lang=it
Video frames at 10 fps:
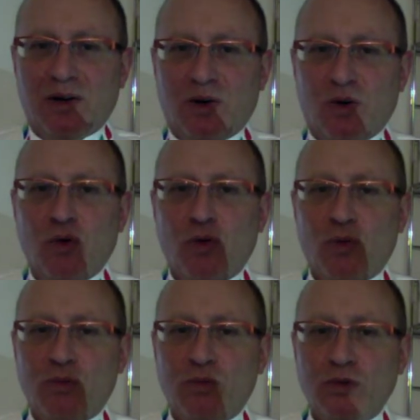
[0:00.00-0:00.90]
un
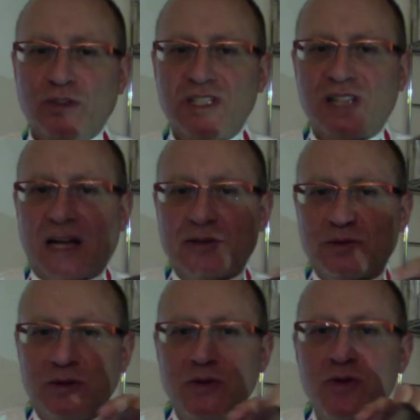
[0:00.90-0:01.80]

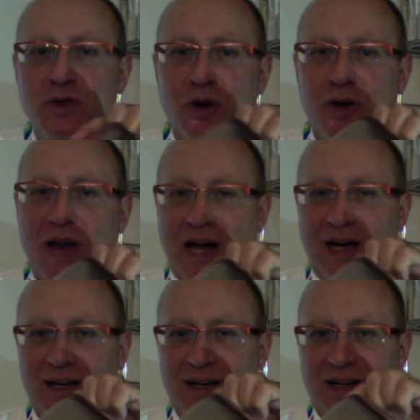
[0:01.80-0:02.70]
multistrato non
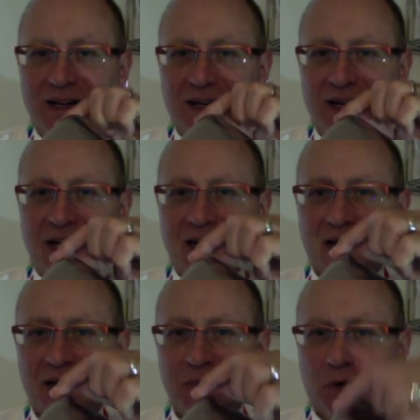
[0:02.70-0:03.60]
ha il
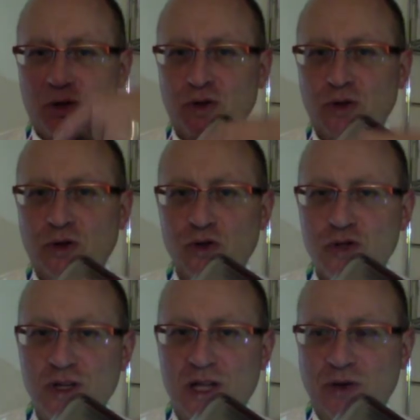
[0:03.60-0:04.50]
riporto, il
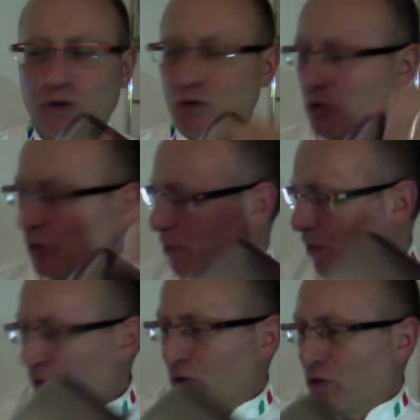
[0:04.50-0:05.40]
cosiddetto doppio
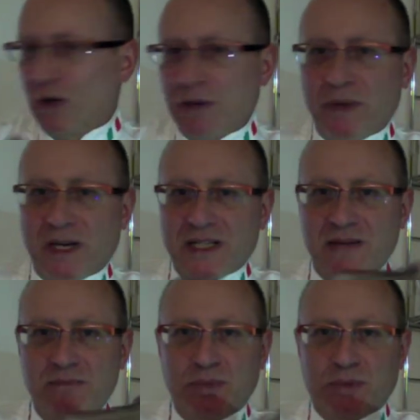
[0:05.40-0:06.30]
fondo che per
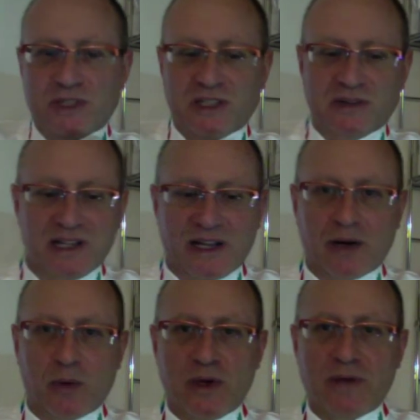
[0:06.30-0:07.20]
esempio potete vedere
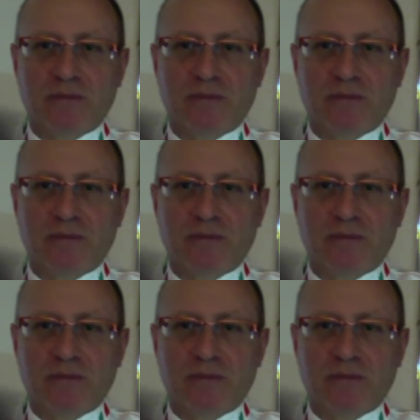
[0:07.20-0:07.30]
qui.